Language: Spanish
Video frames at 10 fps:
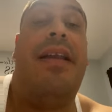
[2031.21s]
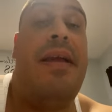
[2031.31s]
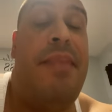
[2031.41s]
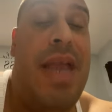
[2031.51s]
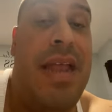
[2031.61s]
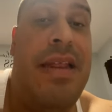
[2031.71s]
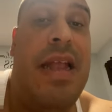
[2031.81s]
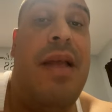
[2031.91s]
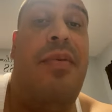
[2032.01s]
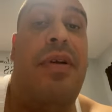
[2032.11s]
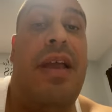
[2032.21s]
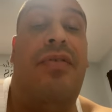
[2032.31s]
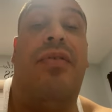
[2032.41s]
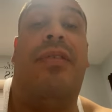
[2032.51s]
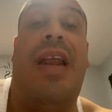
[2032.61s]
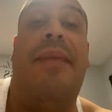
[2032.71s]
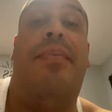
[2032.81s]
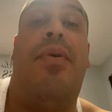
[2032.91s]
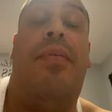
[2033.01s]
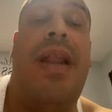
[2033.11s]
Arrepiéntete porque eso
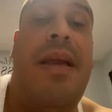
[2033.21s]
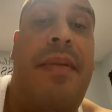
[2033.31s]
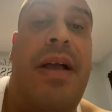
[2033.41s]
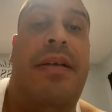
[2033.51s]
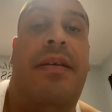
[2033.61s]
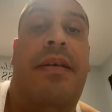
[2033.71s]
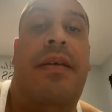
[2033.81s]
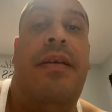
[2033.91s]
trae problemas.